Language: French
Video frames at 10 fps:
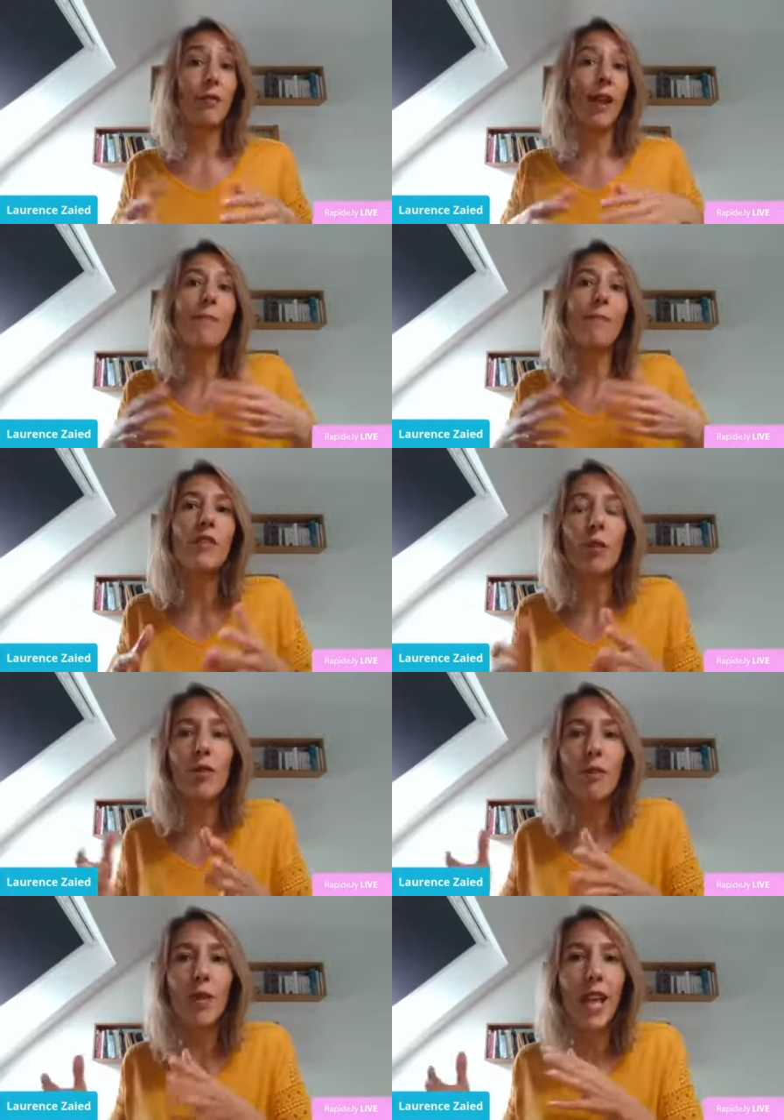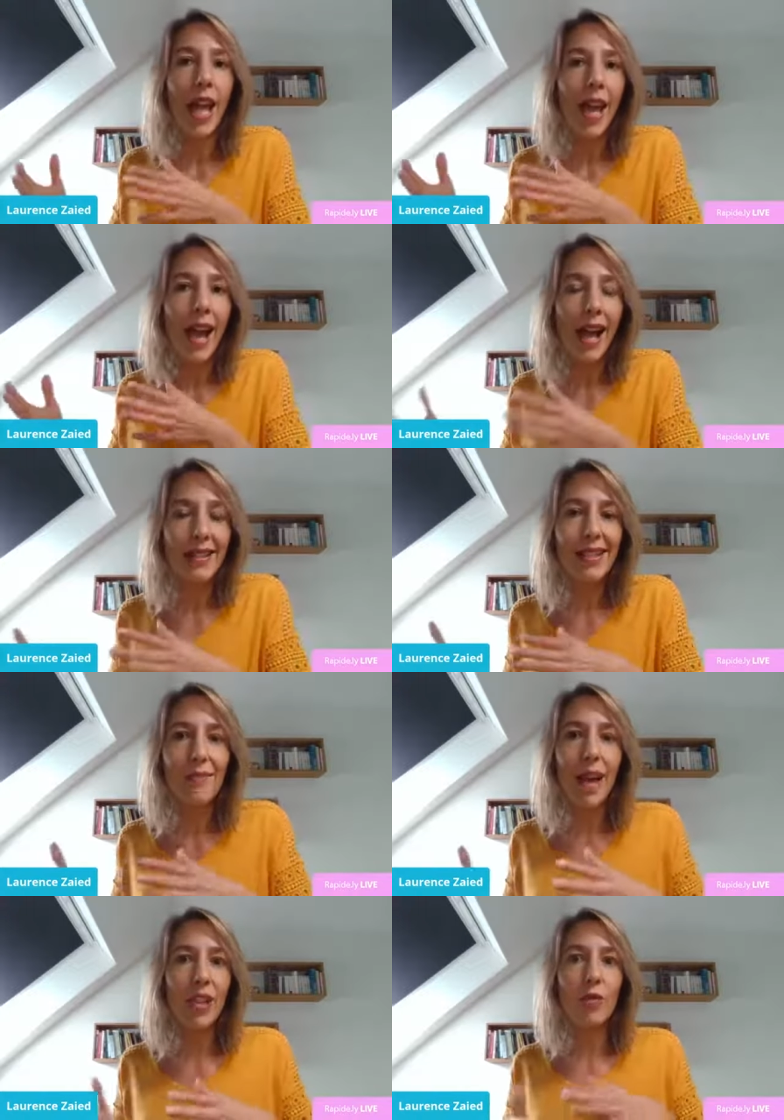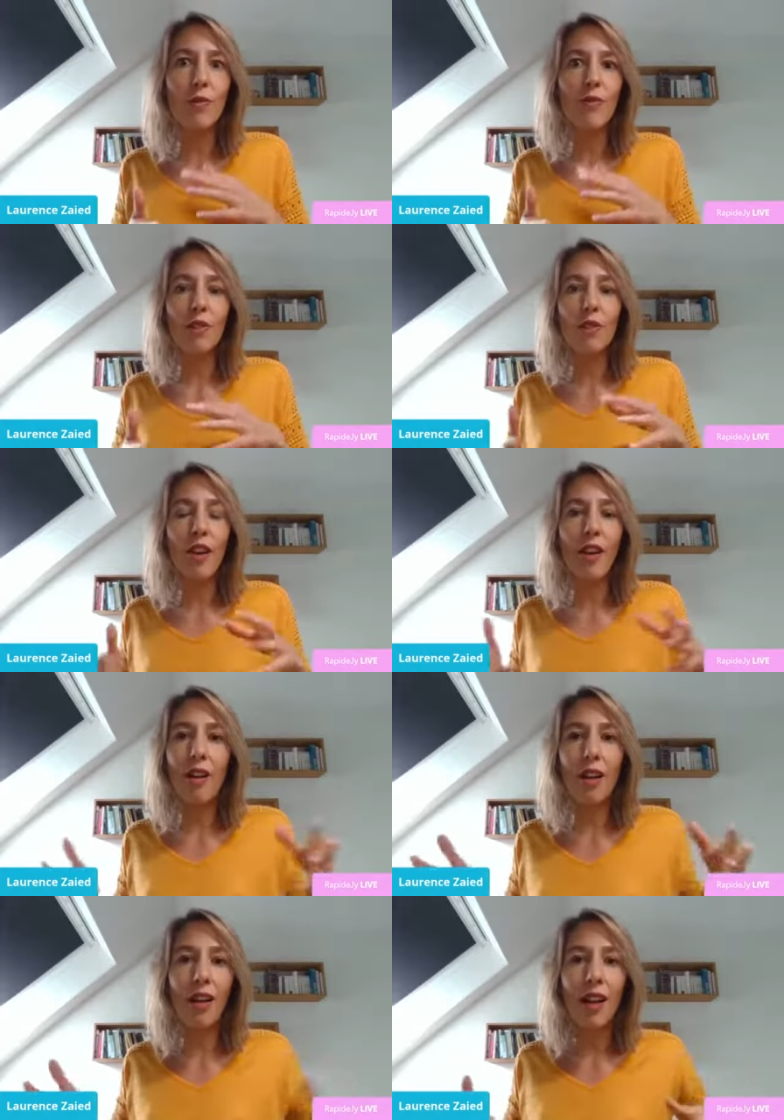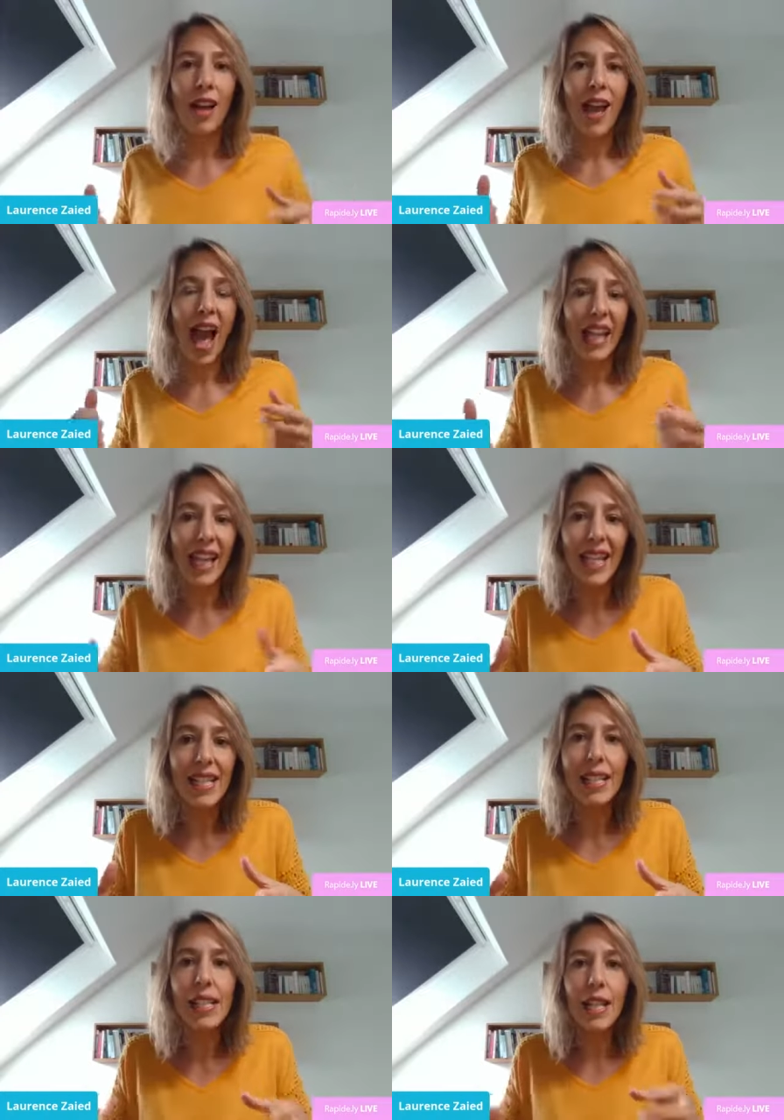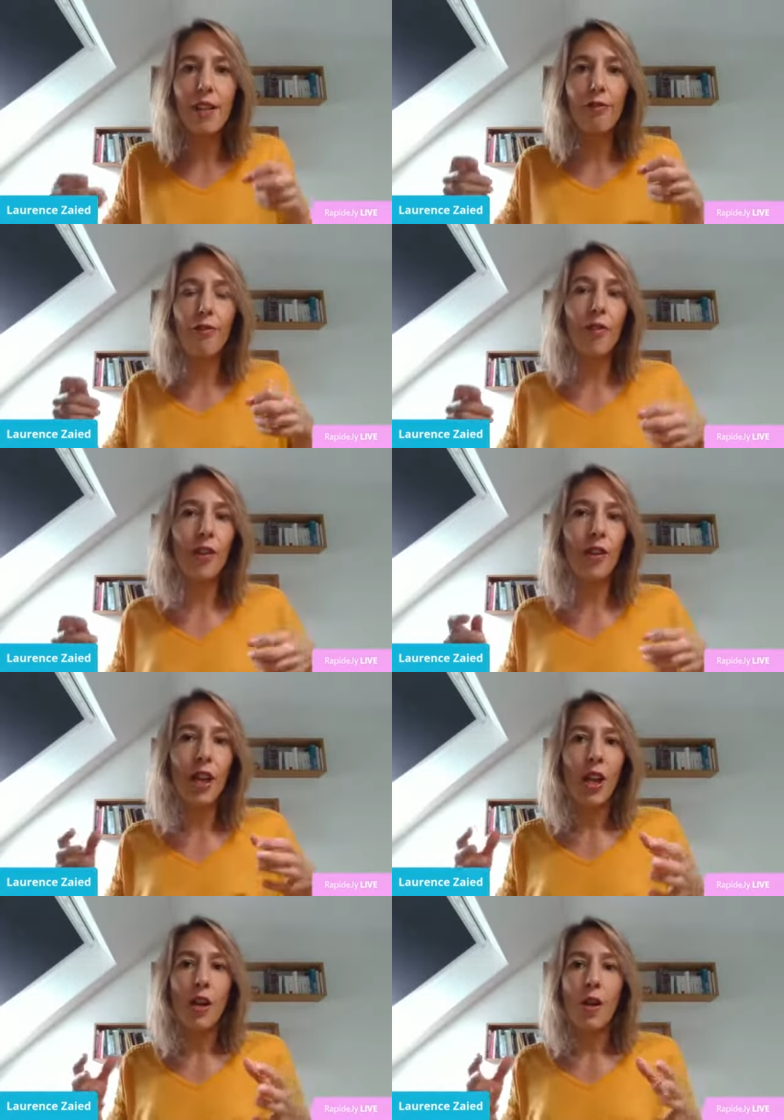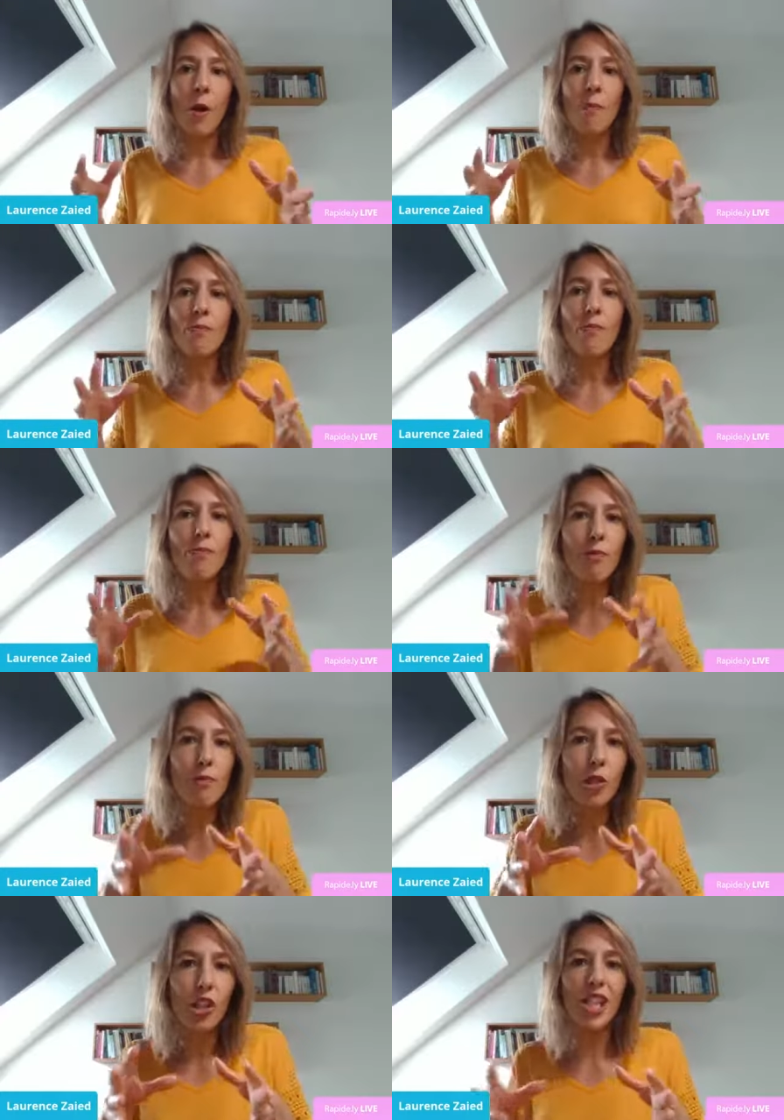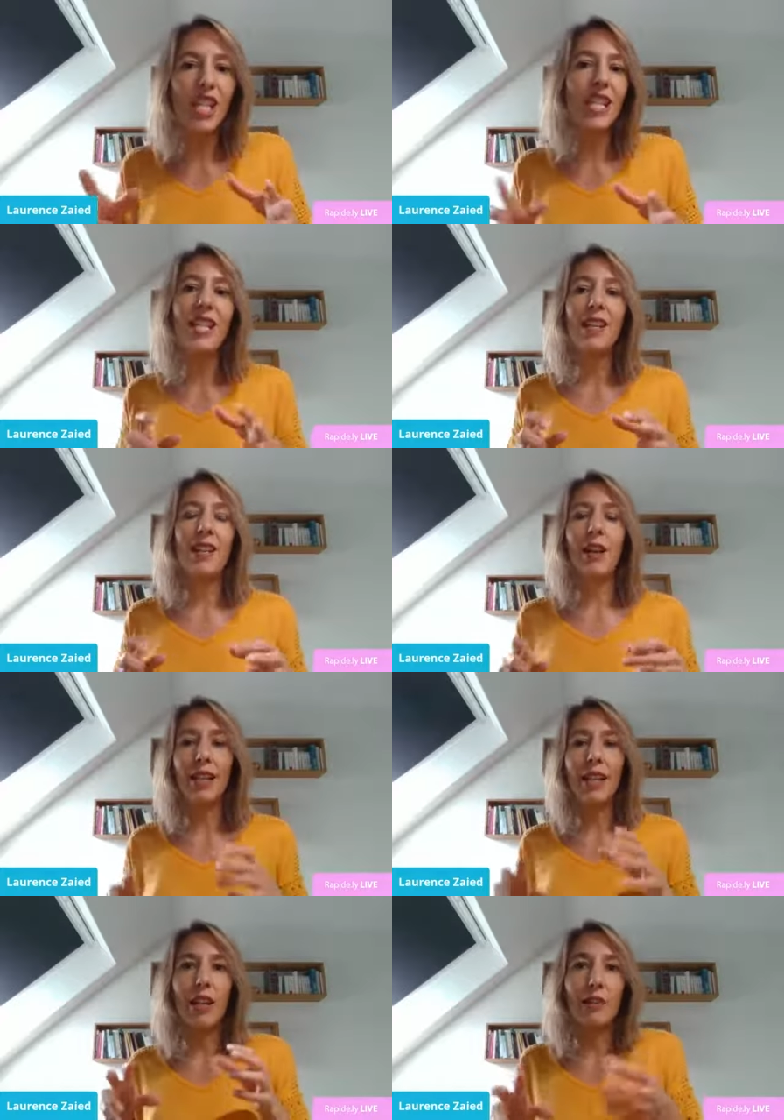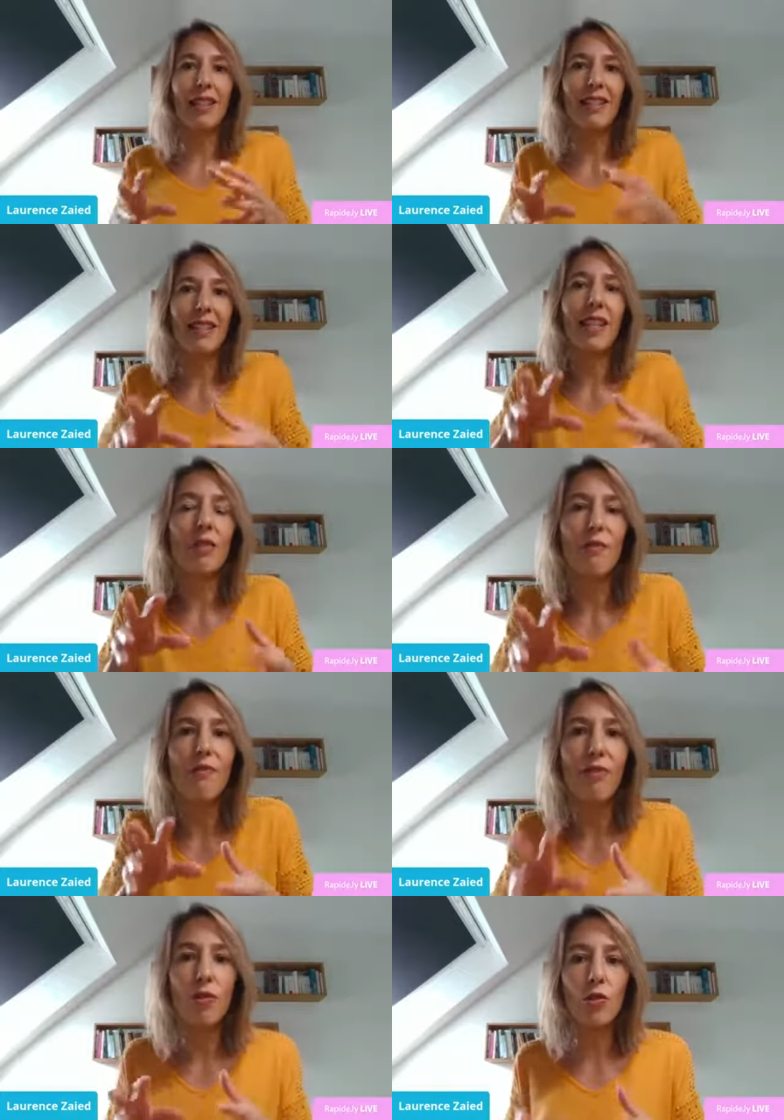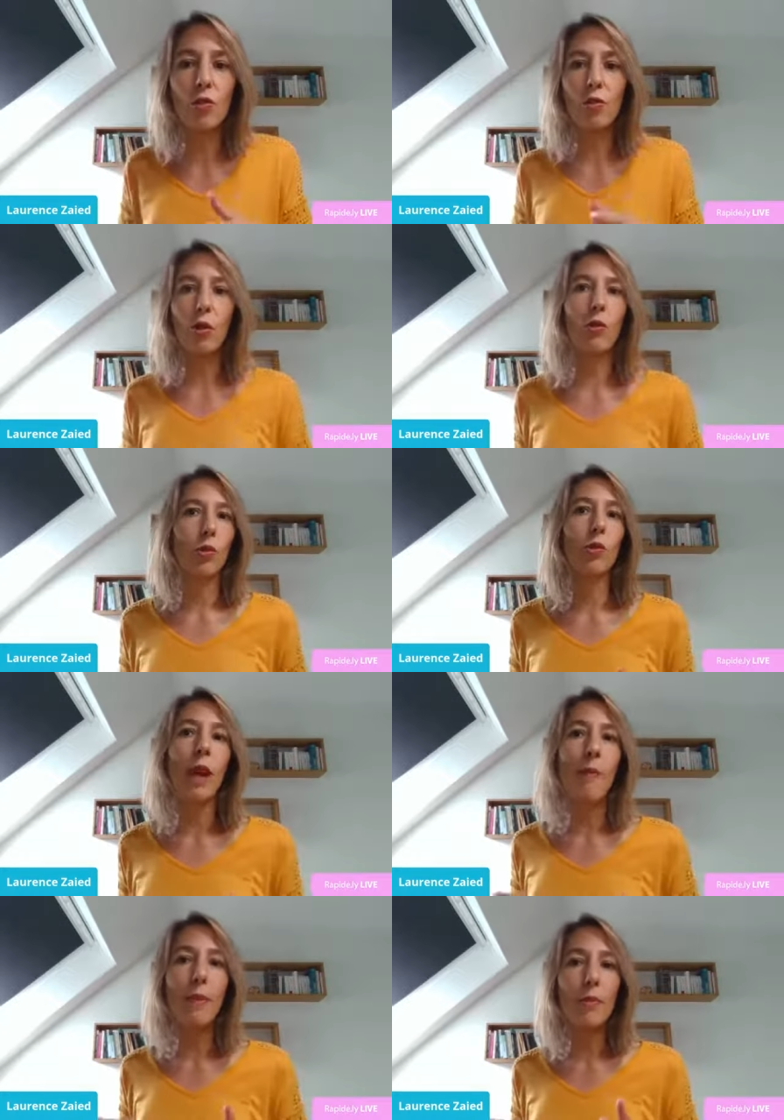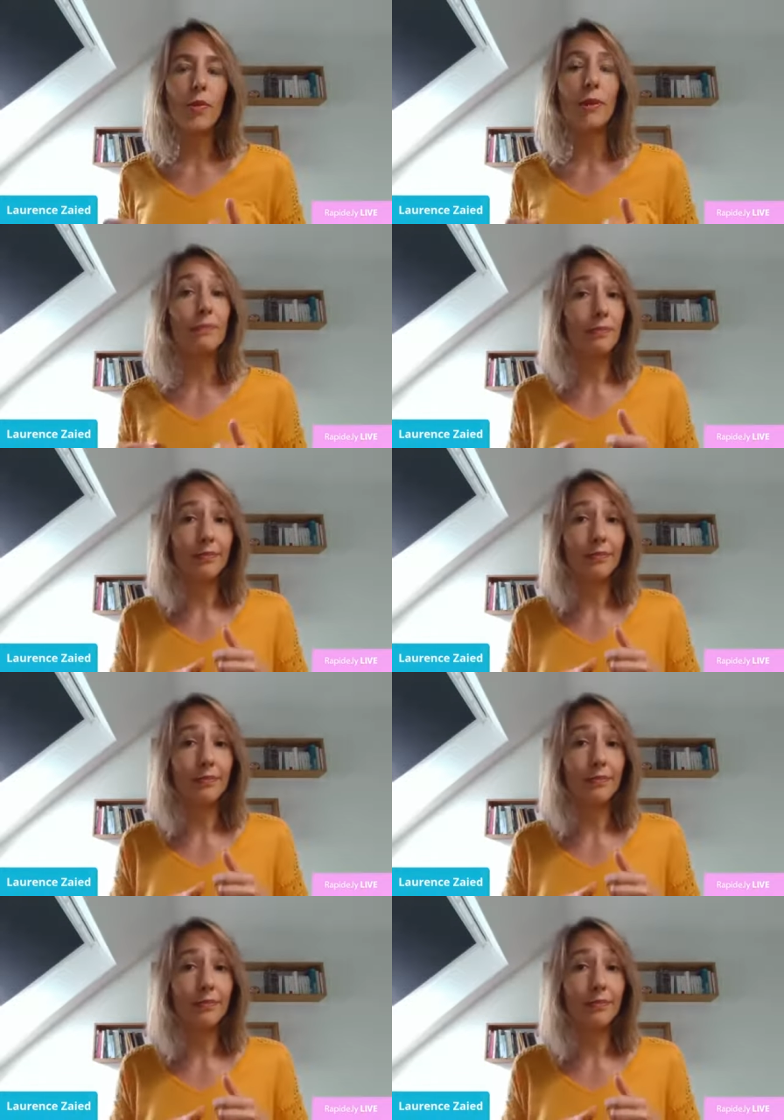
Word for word: On n'a pas envie de ressembler à cette image du vendeur euh, agressif, euh, euh, pushy, qui est en train d'essayer de nous vendre son truc dont on n'a pas besoin.